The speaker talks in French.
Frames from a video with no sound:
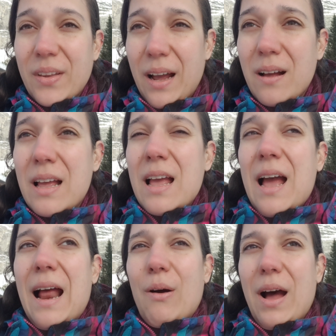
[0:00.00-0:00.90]
Hein.
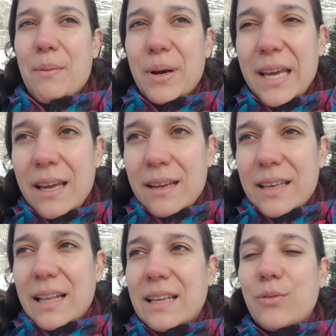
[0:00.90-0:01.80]
Alors après,
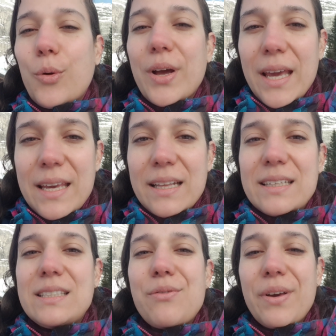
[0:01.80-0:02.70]
il y a des degrés, il y a
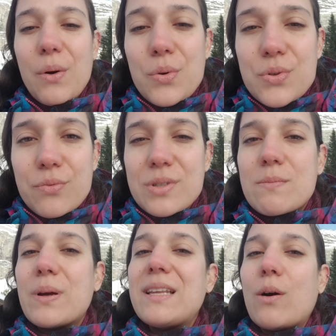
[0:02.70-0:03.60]
des différences. Vous
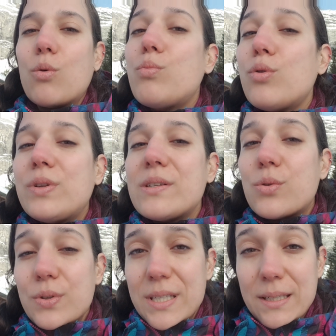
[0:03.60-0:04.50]
n'êtes pas des robots ou des
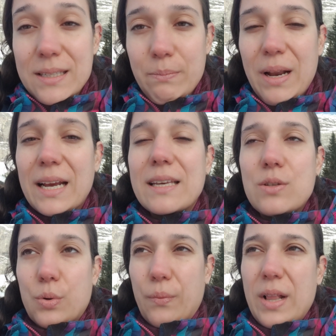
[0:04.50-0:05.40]
sosies, c'est pas la
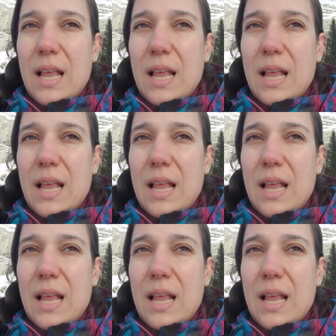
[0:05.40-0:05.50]
question.